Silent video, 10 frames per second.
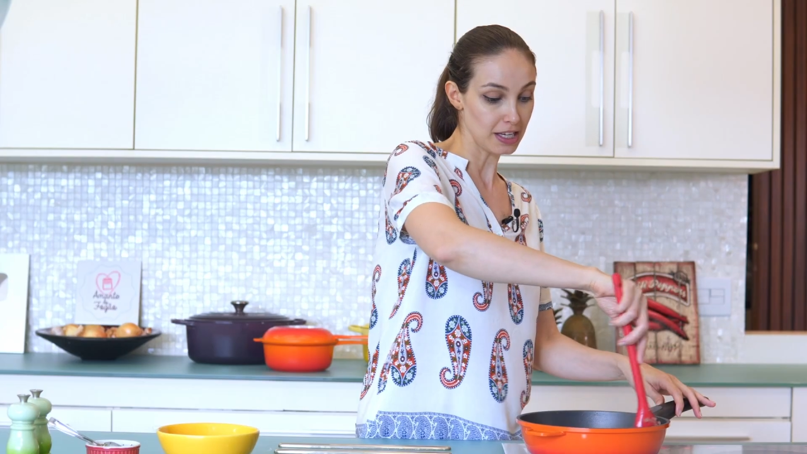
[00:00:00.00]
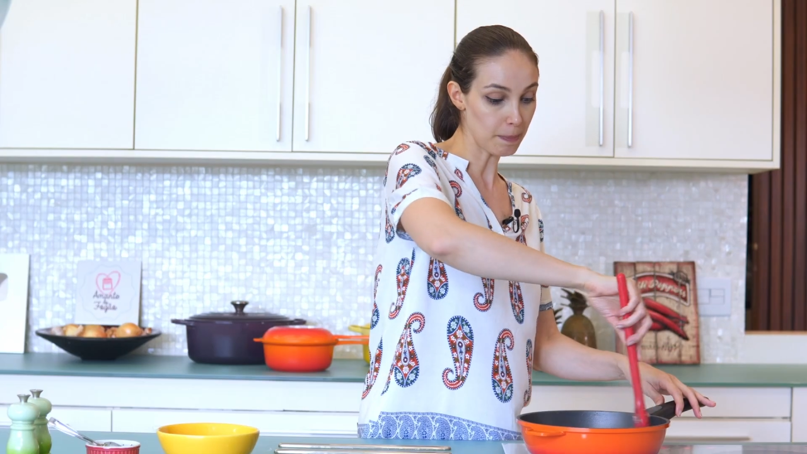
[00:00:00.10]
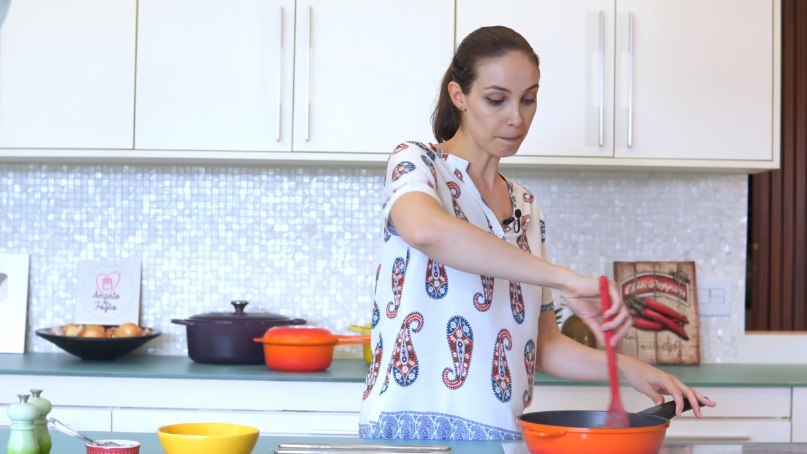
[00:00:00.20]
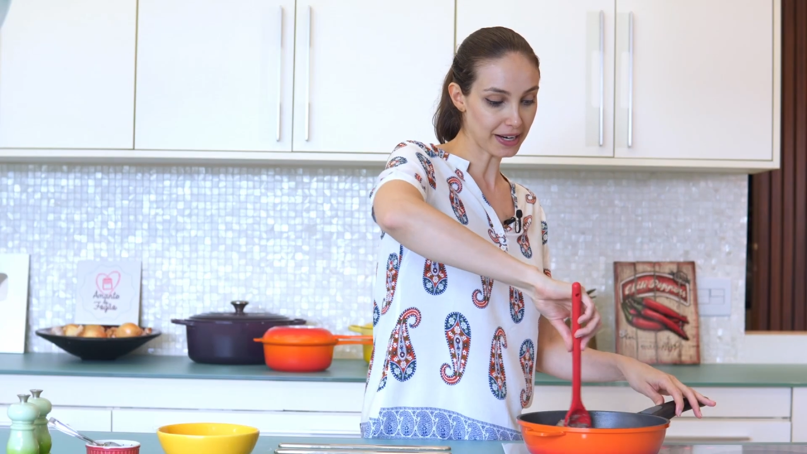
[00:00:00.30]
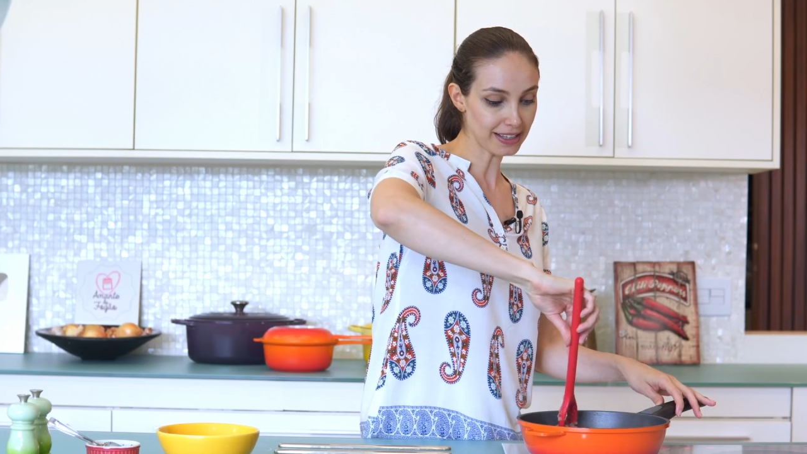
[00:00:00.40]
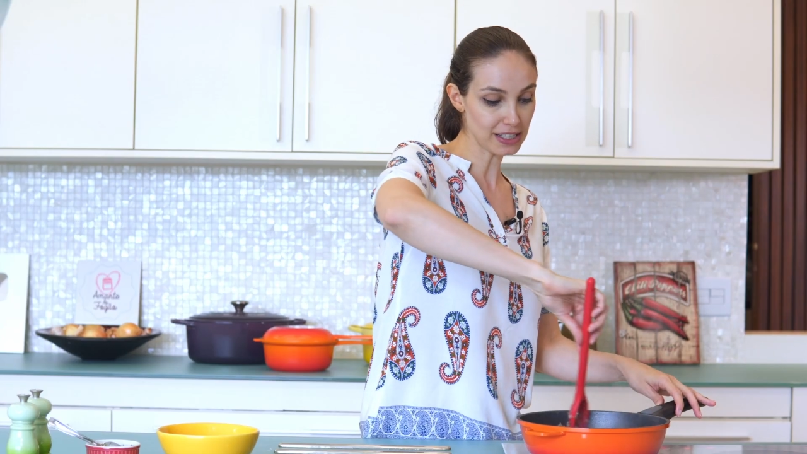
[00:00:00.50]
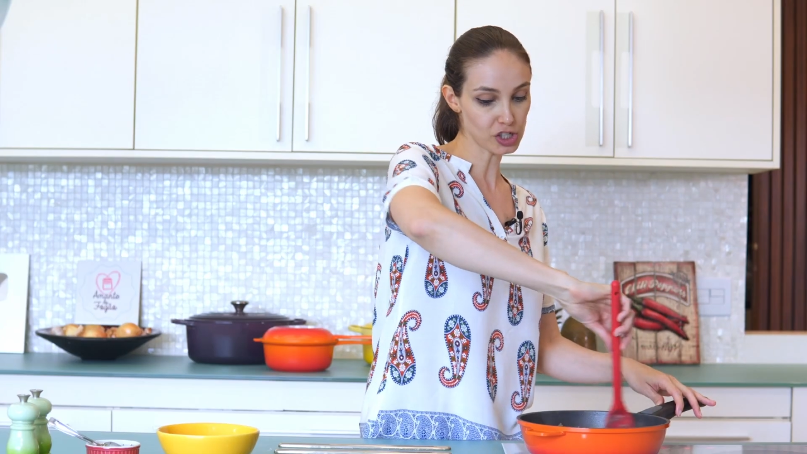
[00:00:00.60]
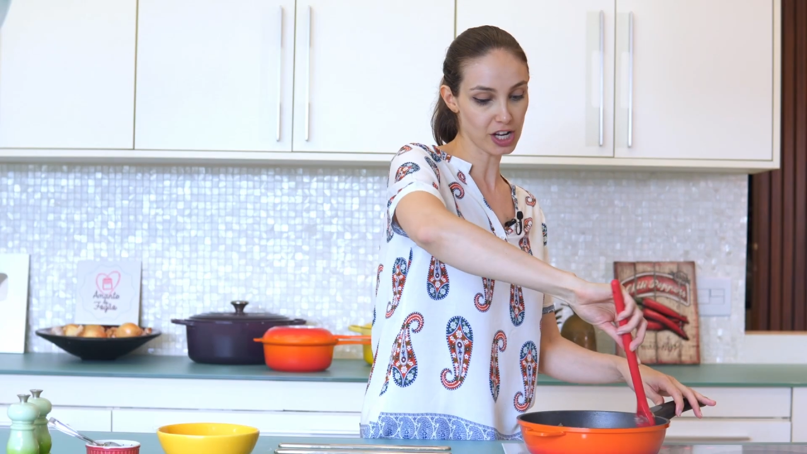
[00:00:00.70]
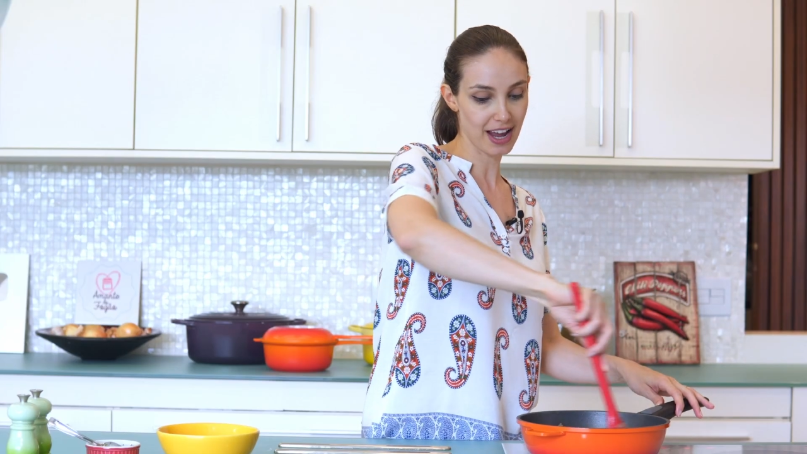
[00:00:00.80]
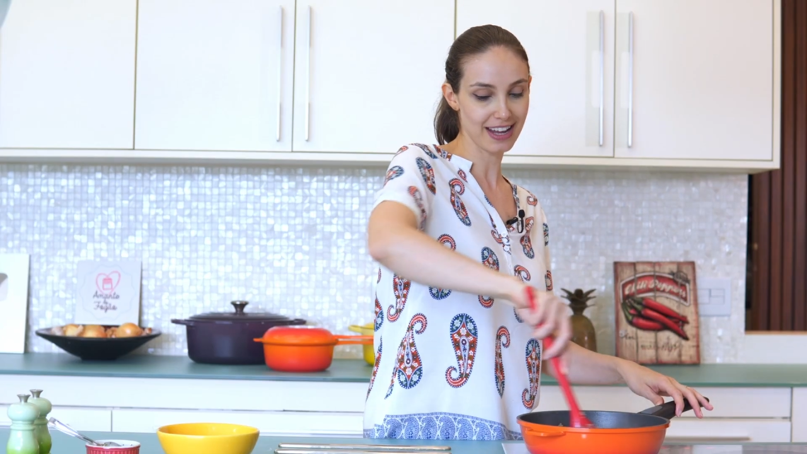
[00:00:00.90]
E para
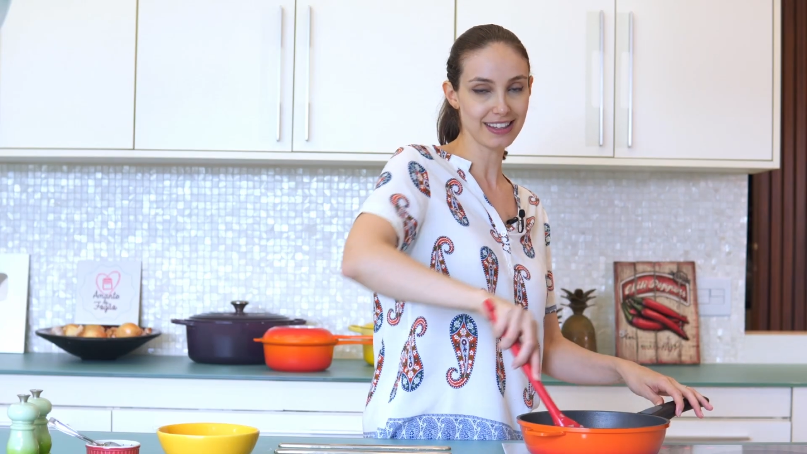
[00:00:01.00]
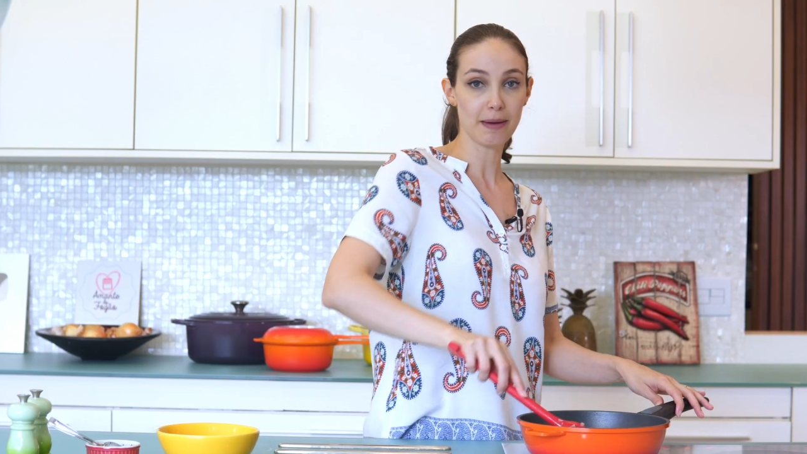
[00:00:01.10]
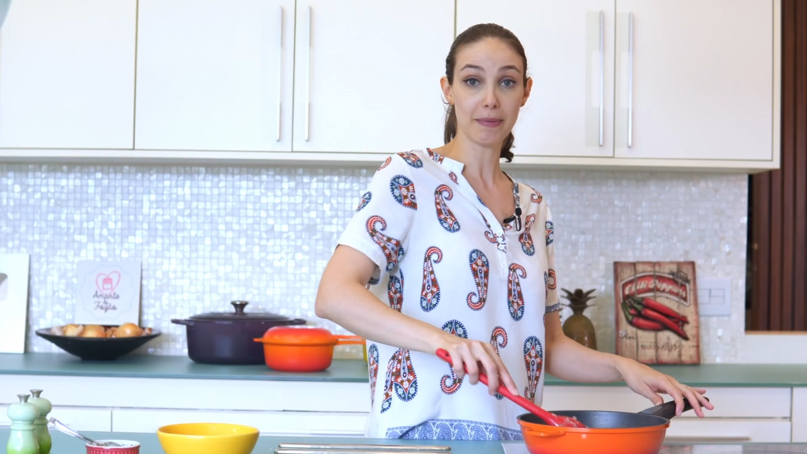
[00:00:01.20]
deixar ainda